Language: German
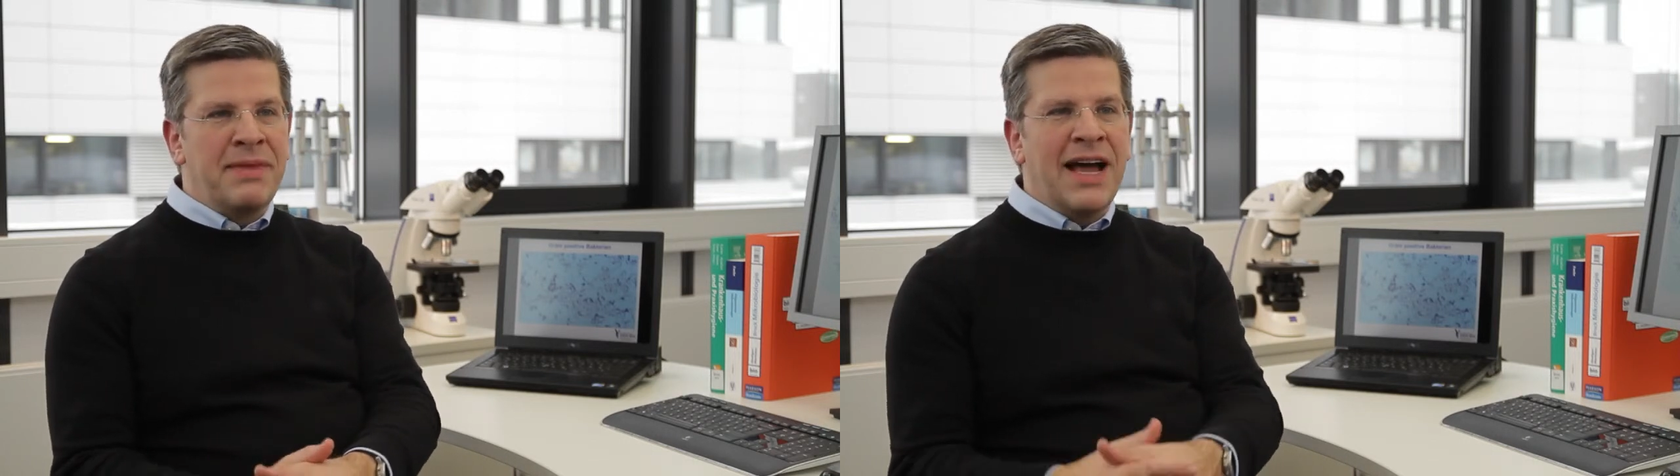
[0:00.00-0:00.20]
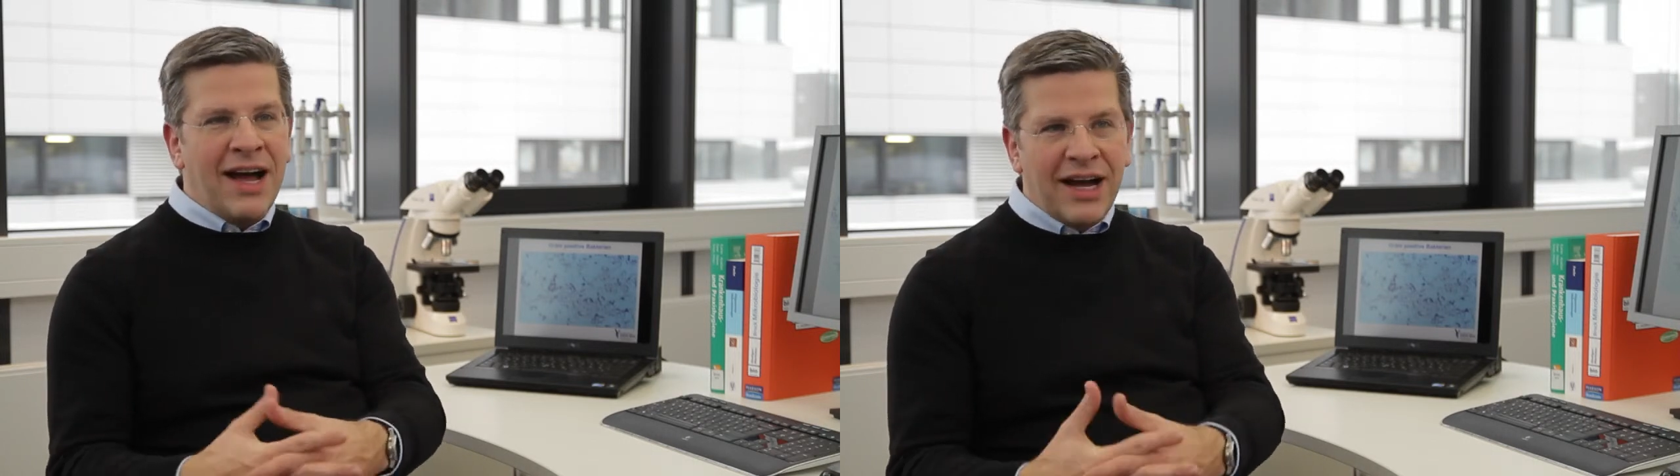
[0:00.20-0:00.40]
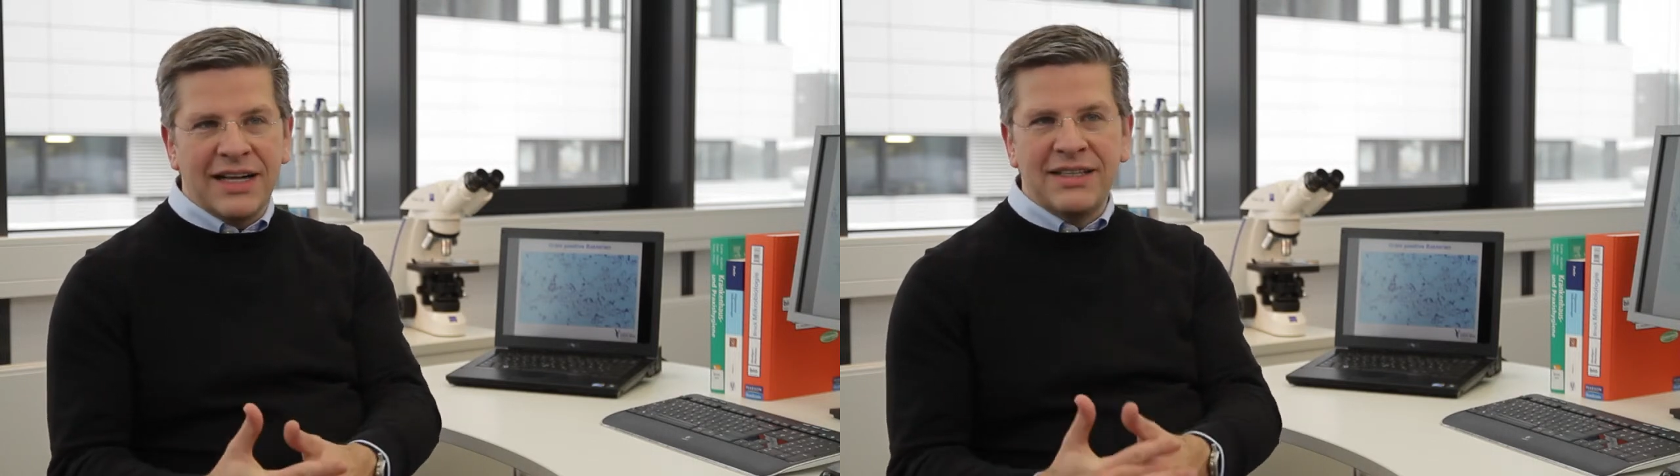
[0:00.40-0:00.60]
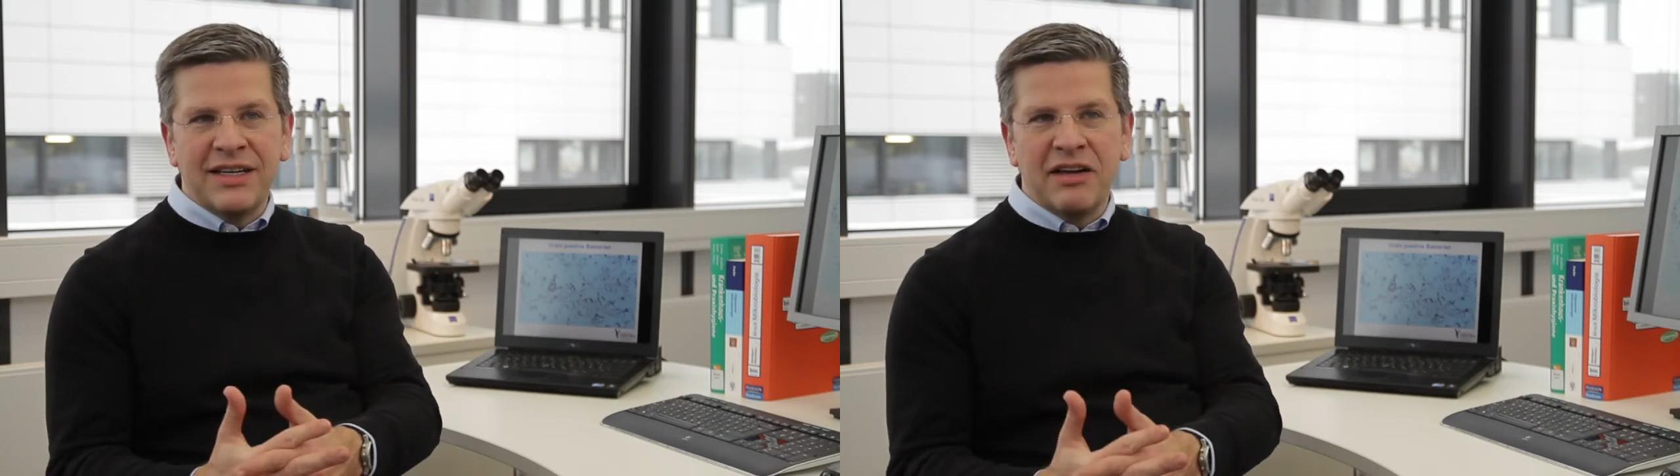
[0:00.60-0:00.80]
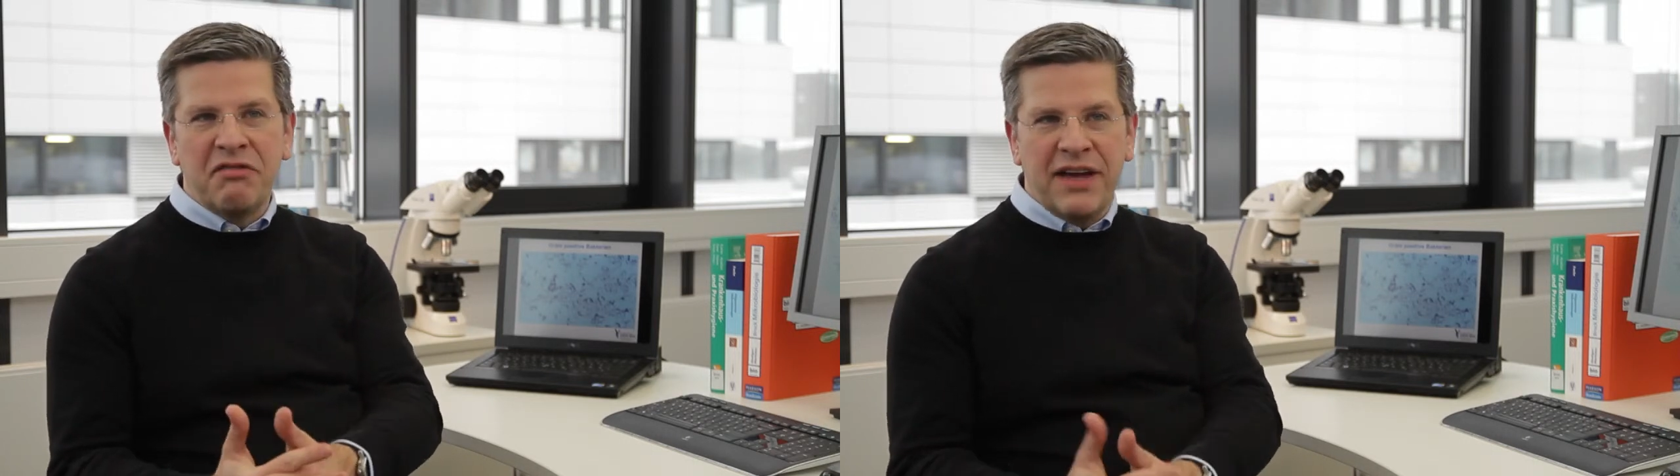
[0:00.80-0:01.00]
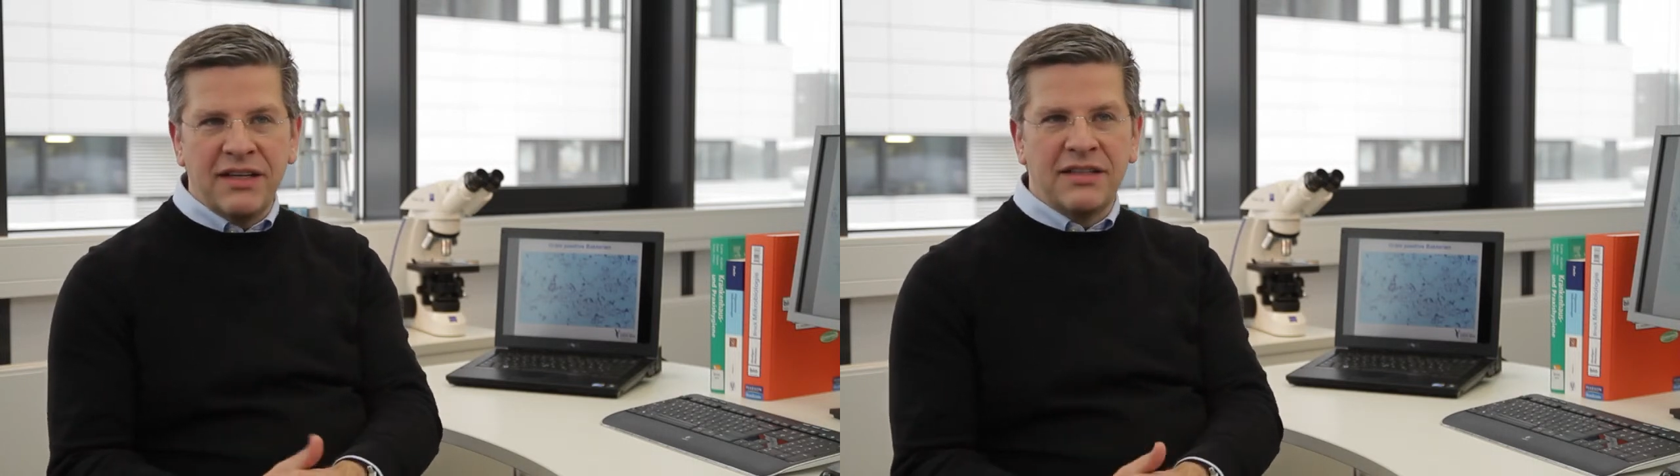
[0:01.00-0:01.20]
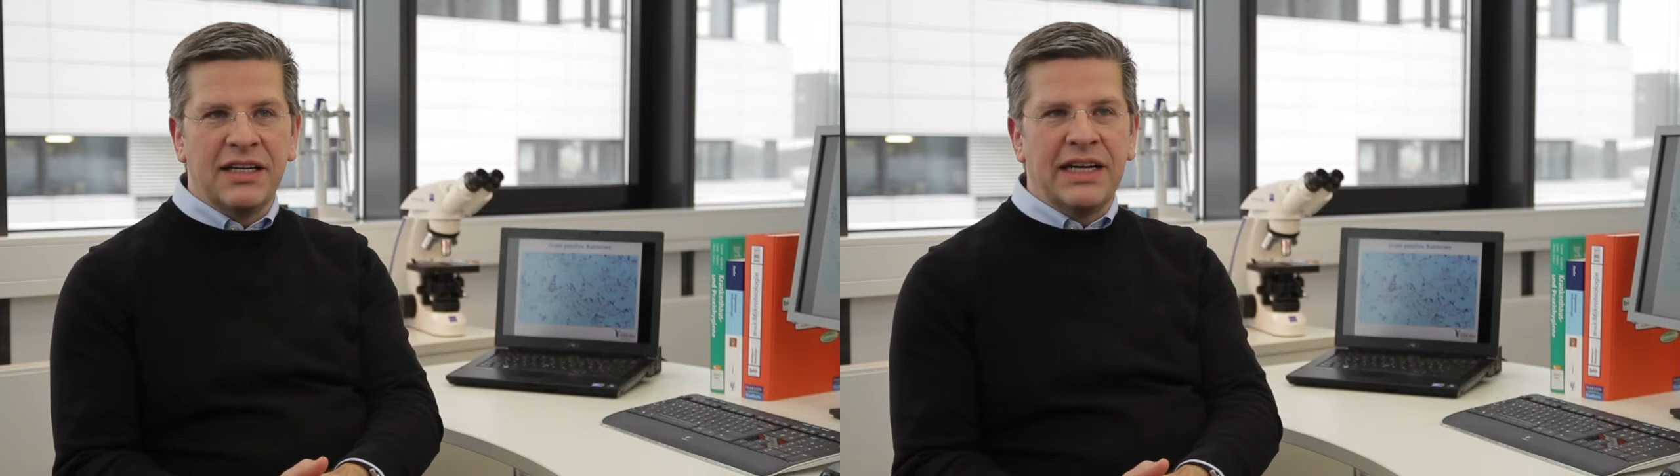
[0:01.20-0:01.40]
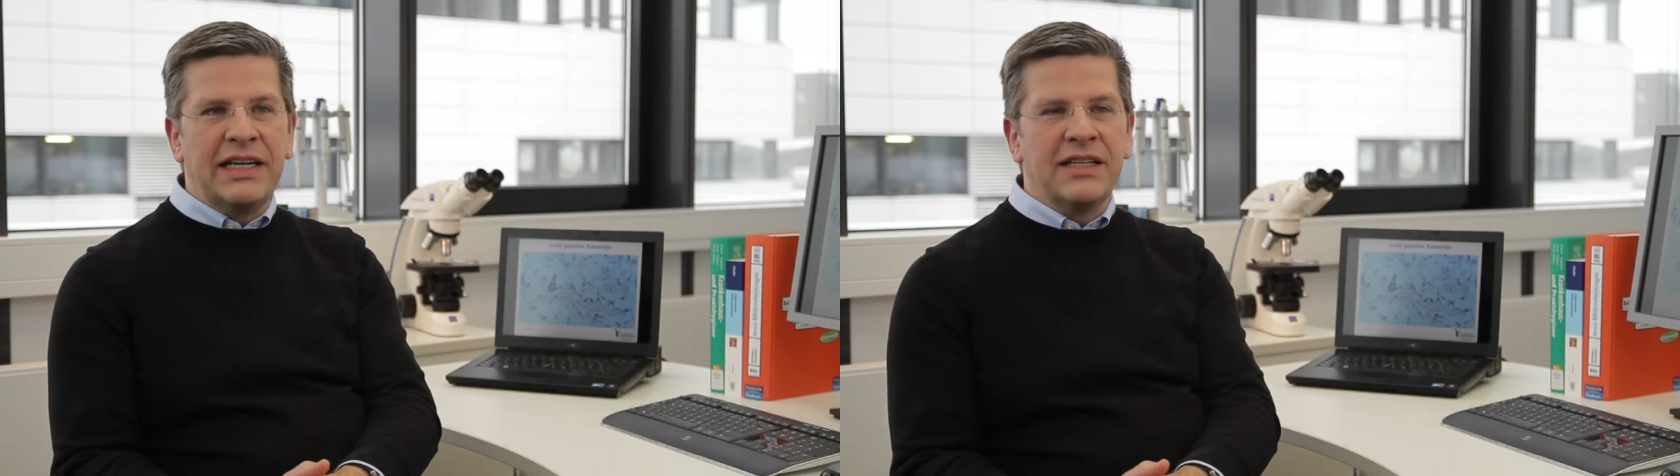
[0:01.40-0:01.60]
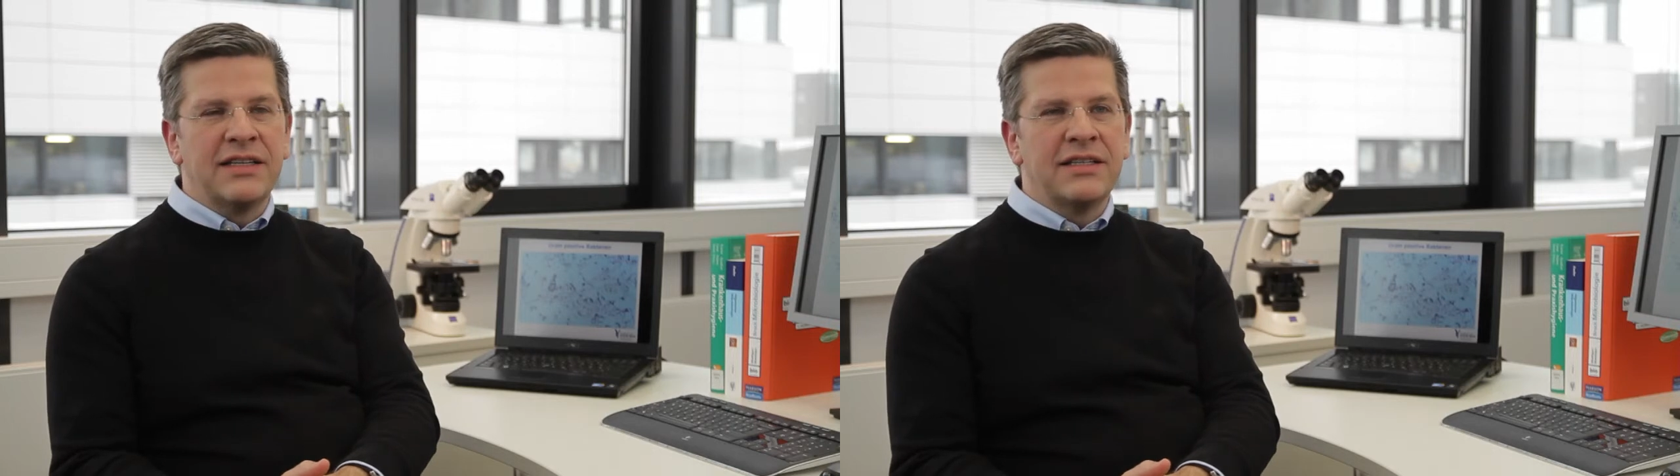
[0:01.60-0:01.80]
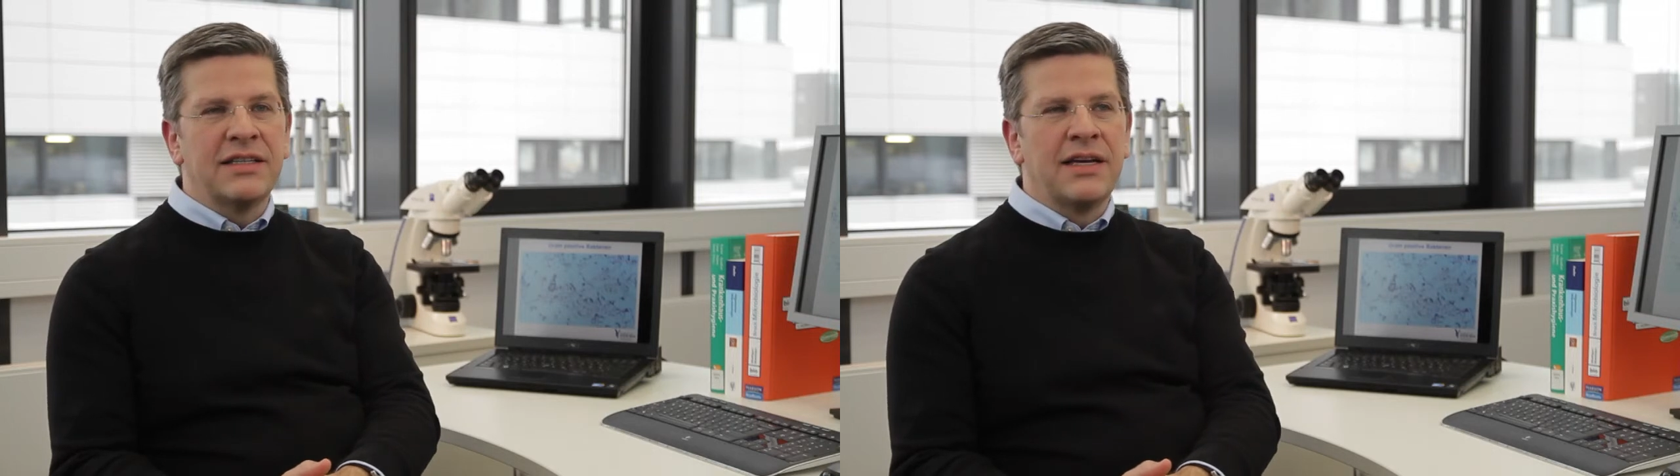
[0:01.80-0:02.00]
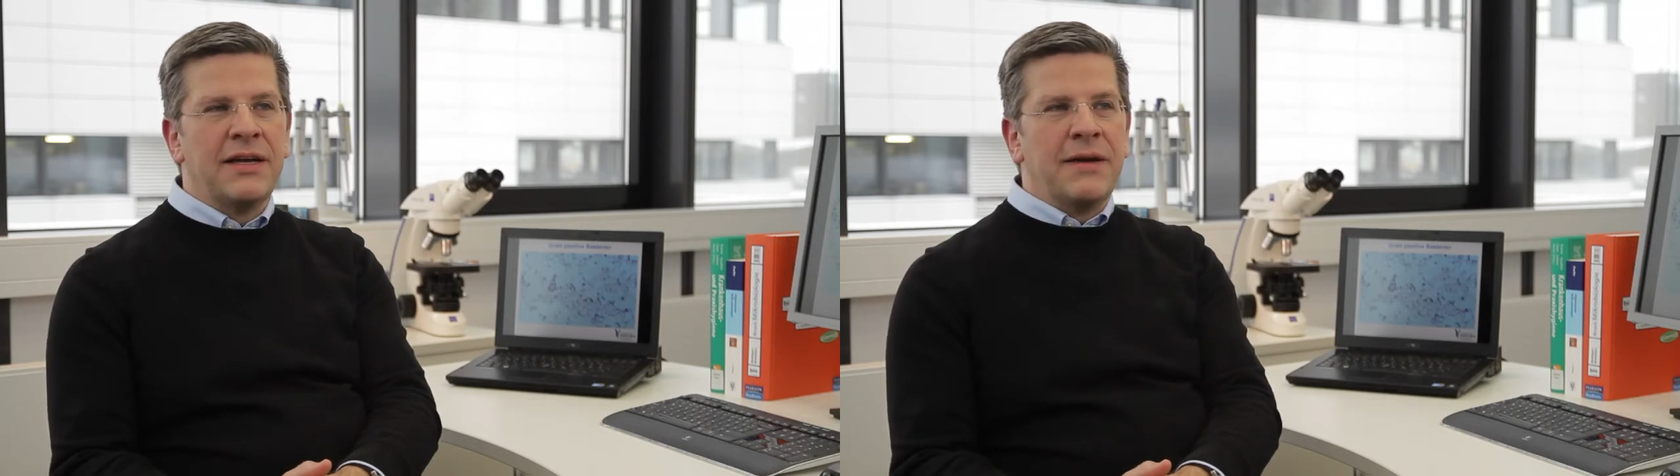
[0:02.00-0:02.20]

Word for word: nachhaltigen Effekt die Rede ist,